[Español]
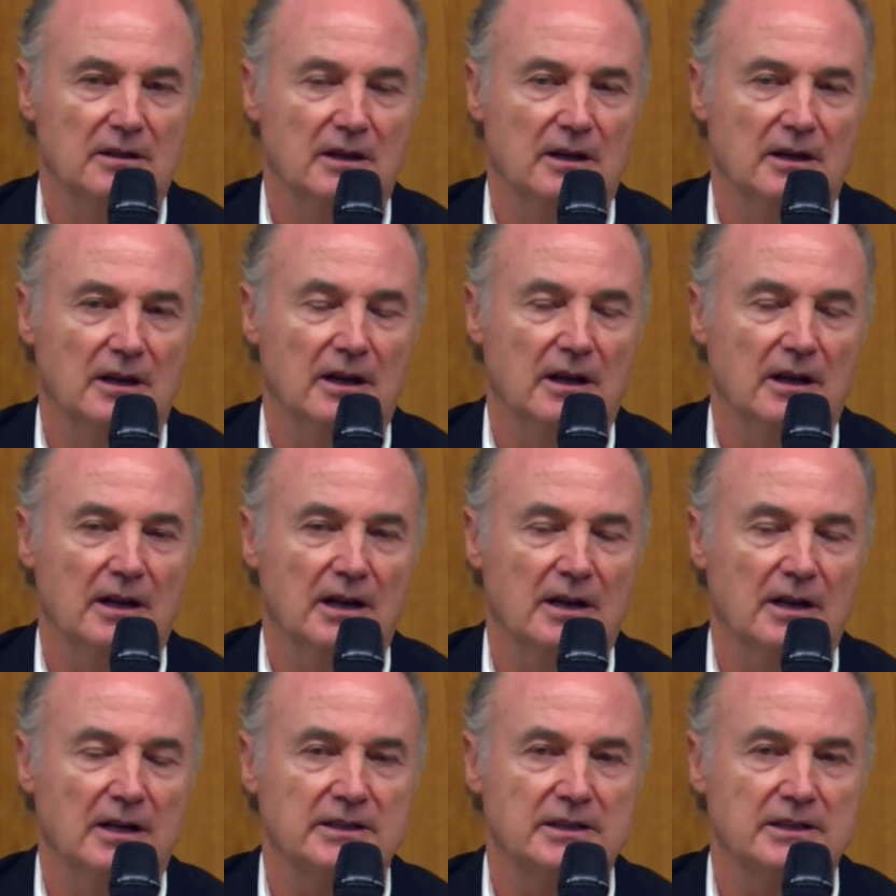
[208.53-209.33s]

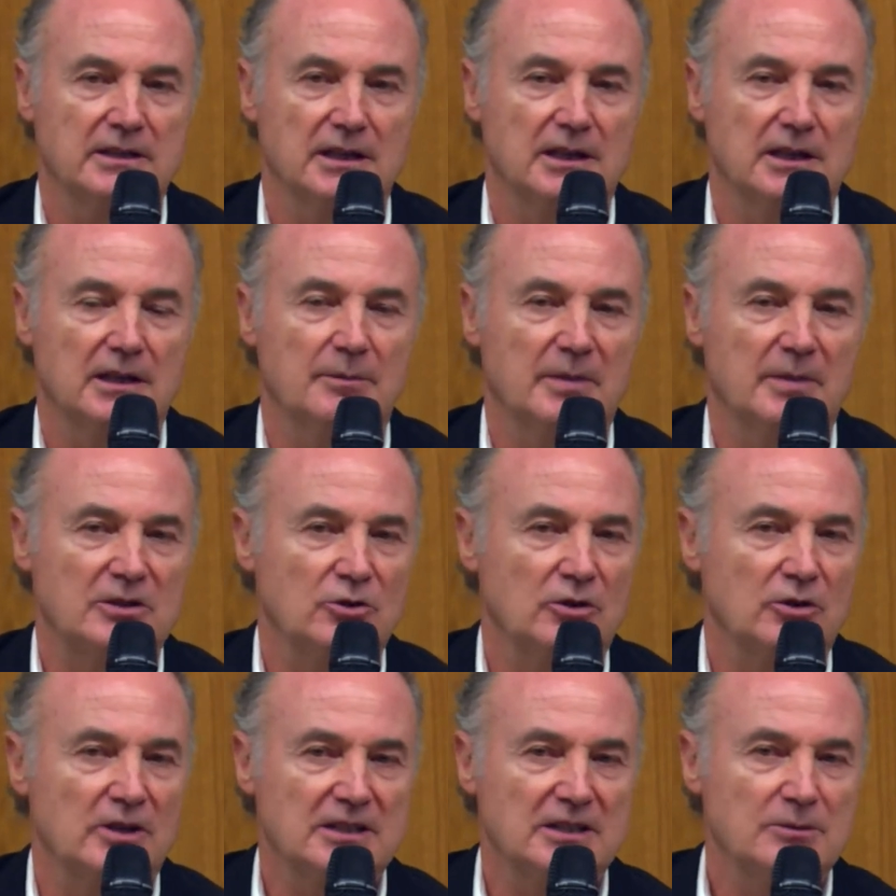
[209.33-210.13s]
las
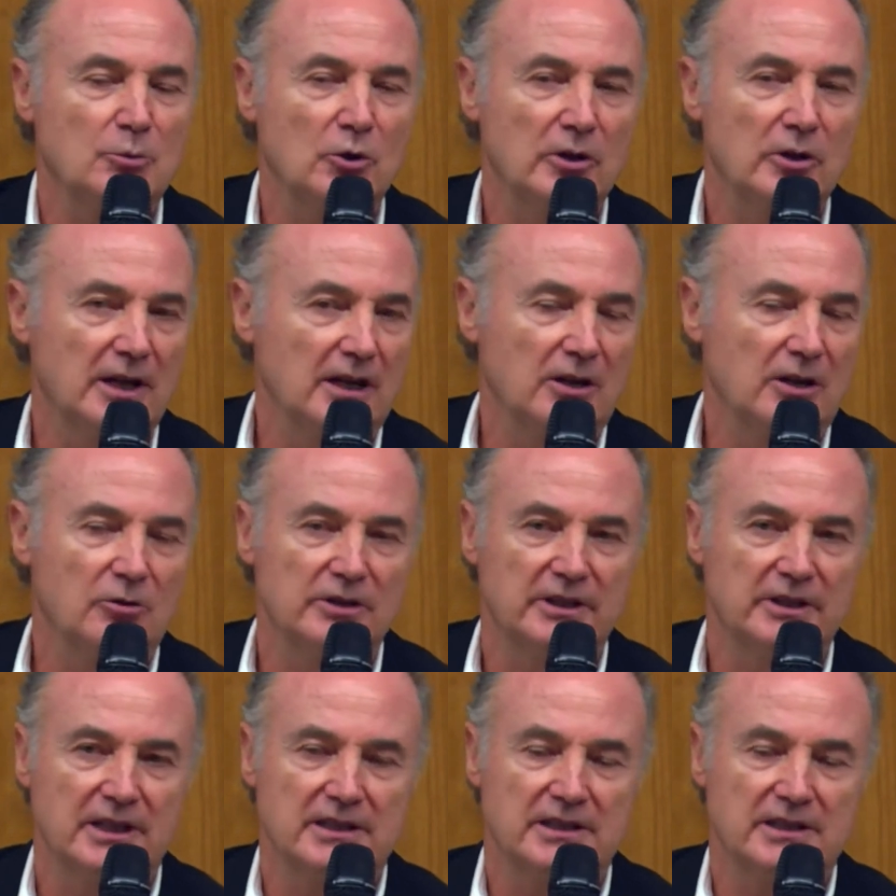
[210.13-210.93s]
personas pueden
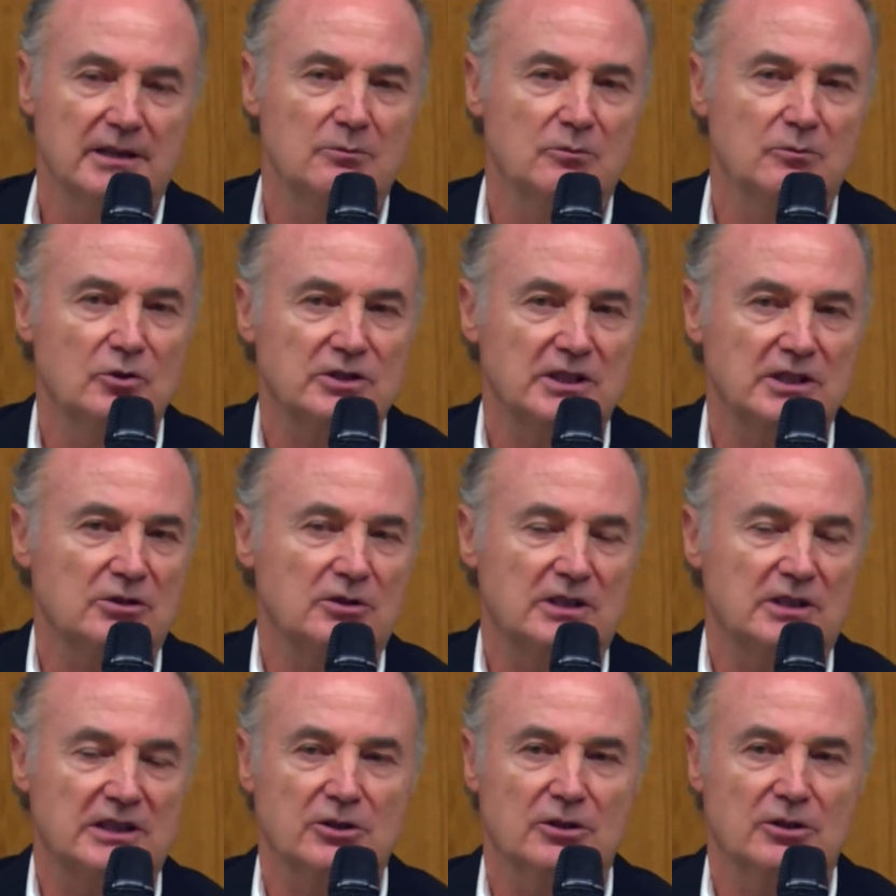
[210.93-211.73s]
encontrarse en muchas
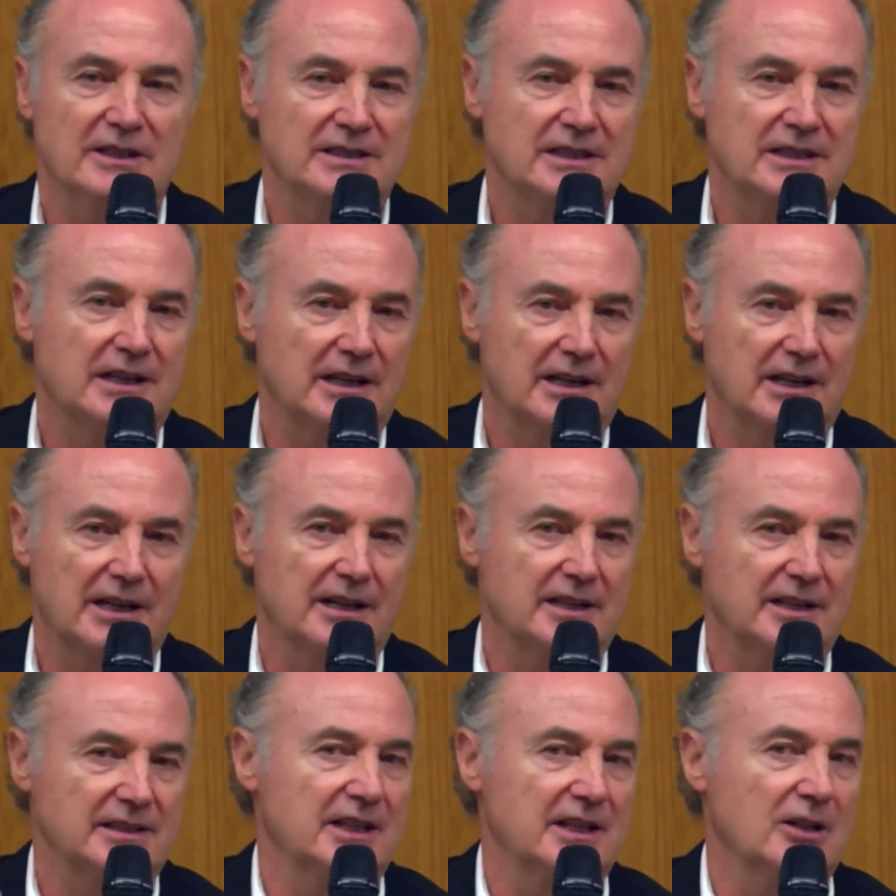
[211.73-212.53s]
ocasiones
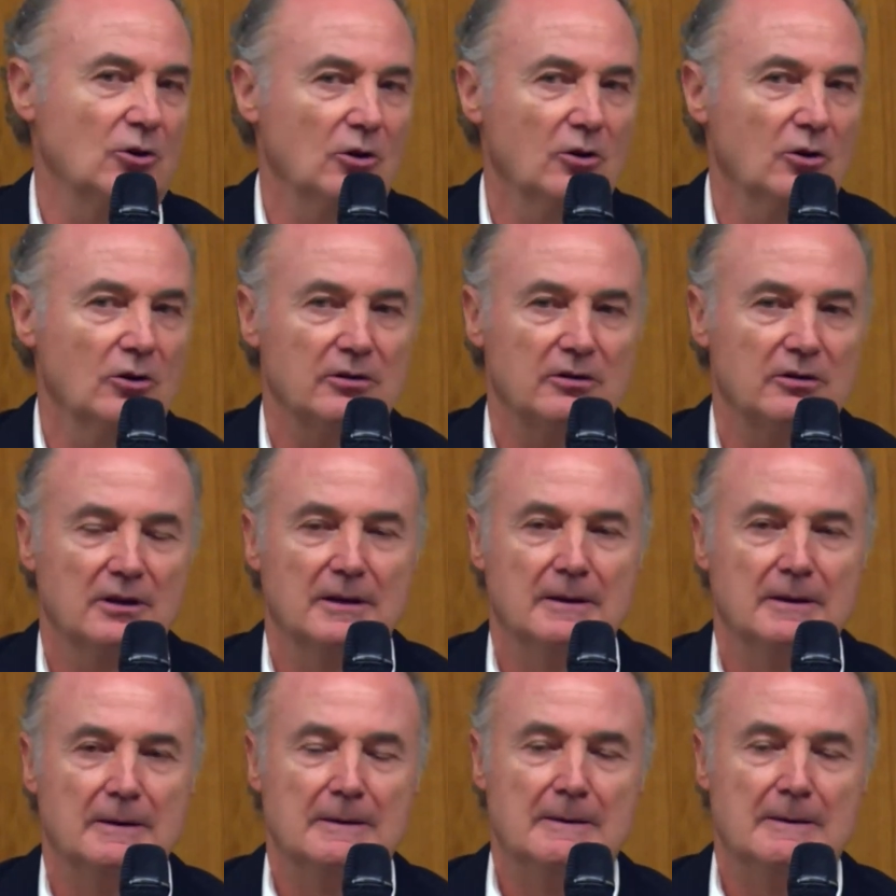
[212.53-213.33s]
cargadas de dolor,
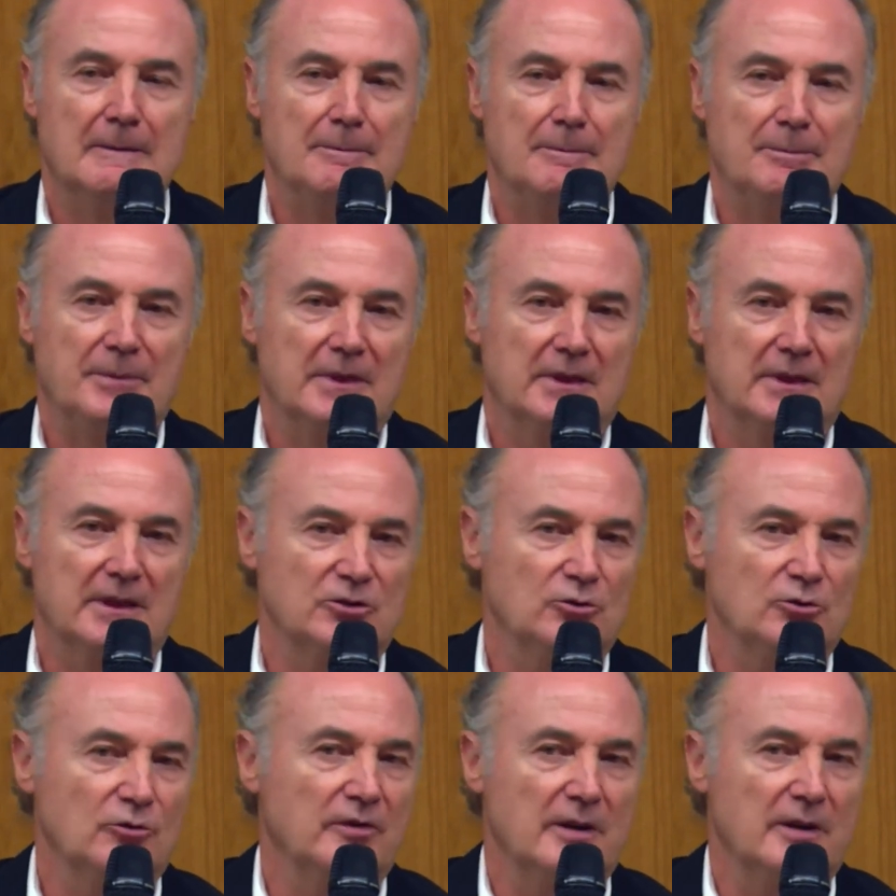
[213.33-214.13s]
de
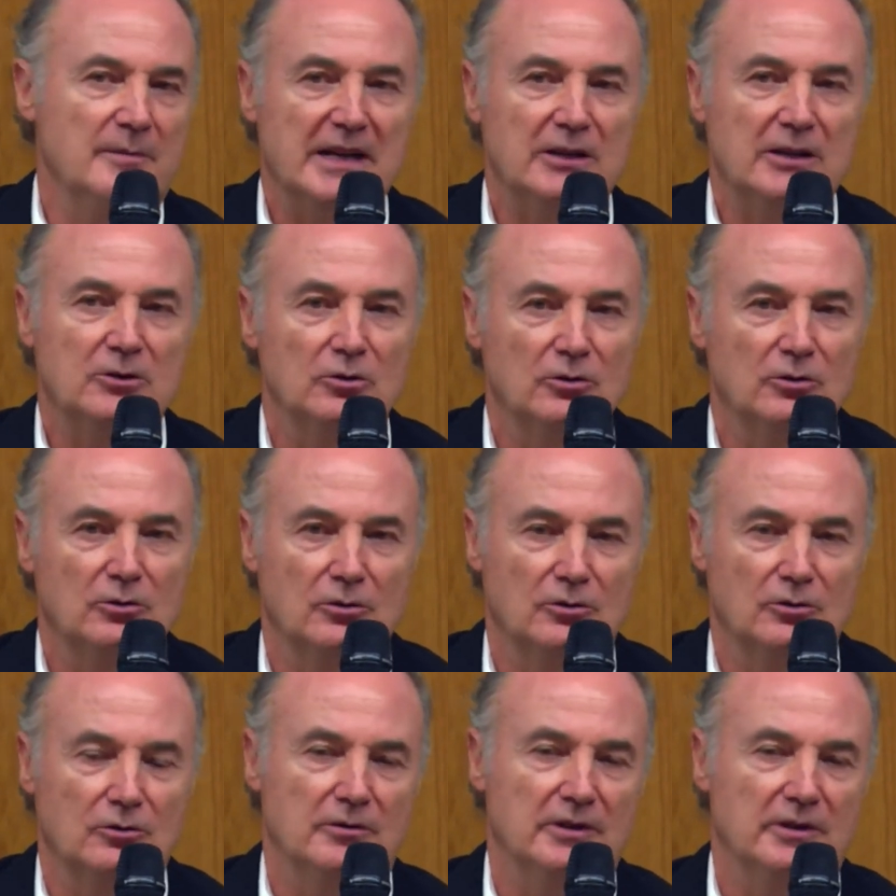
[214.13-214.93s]

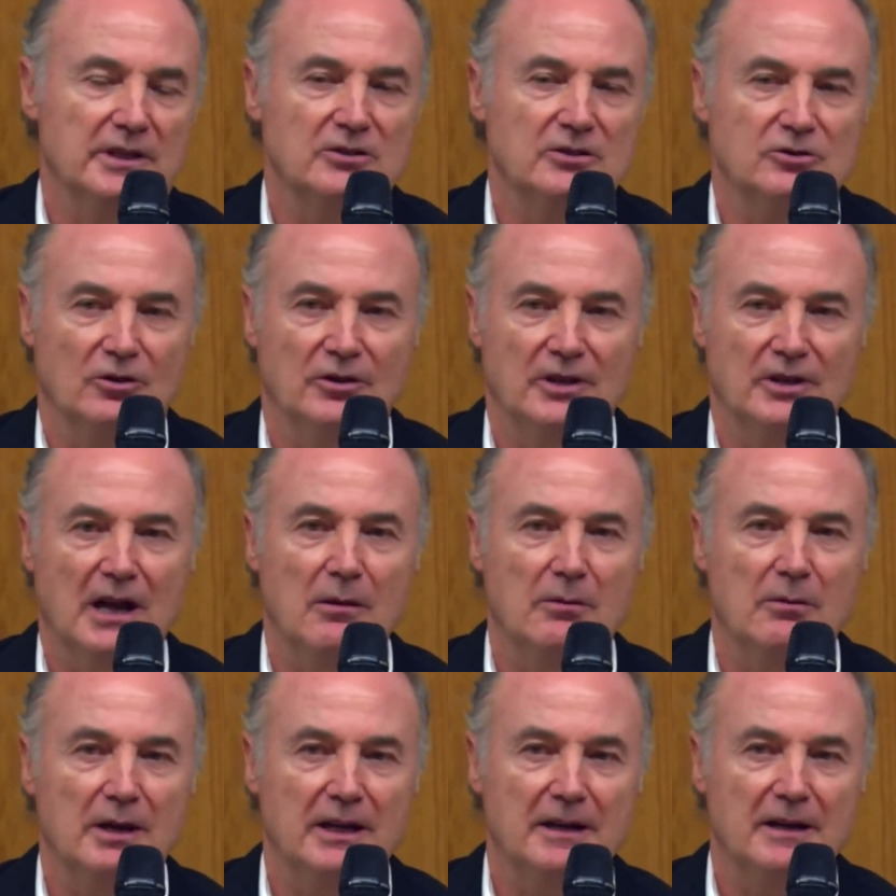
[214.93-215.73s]
sufrimiento
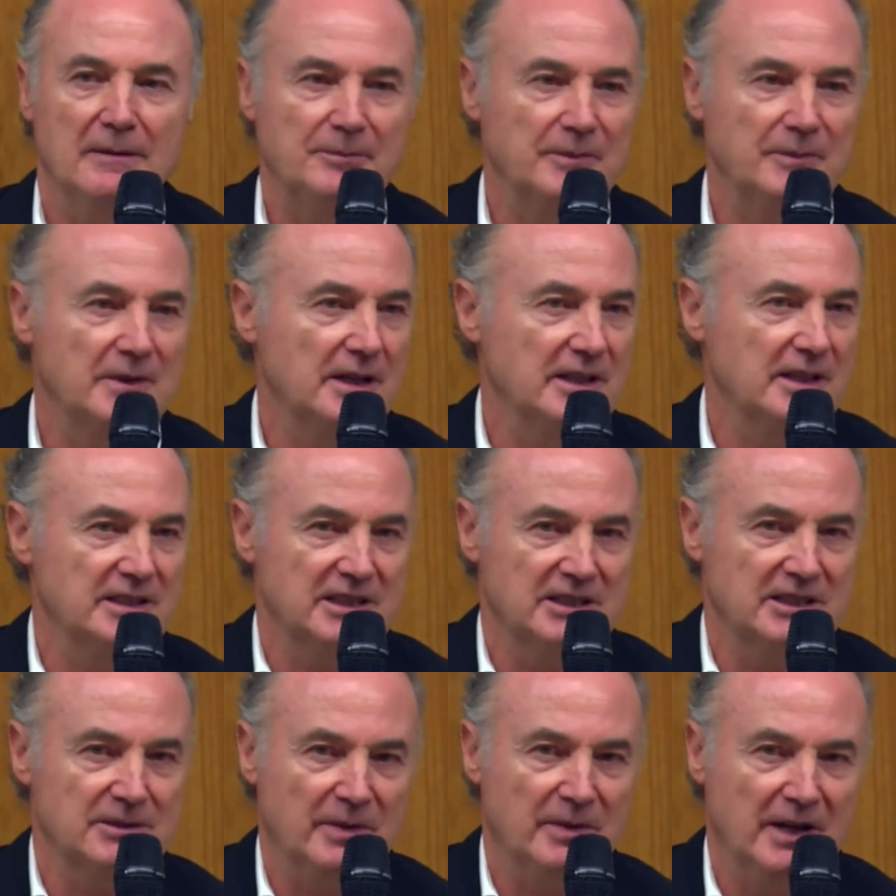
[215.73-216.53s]
insondable, de
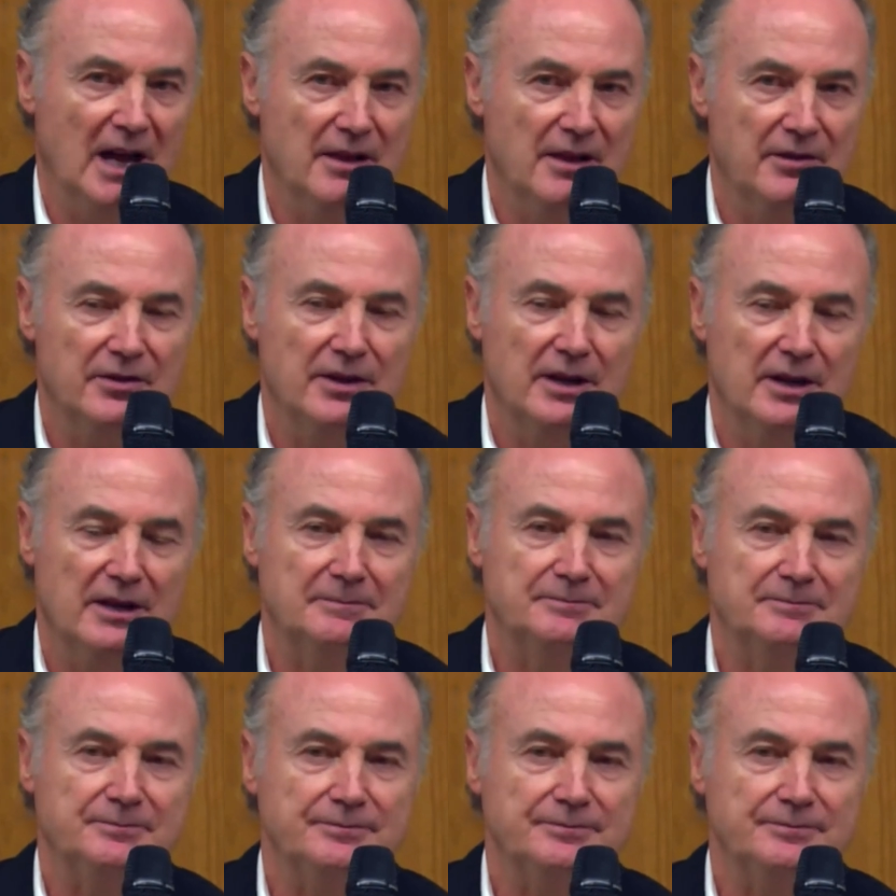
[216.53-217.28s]
desesperanza,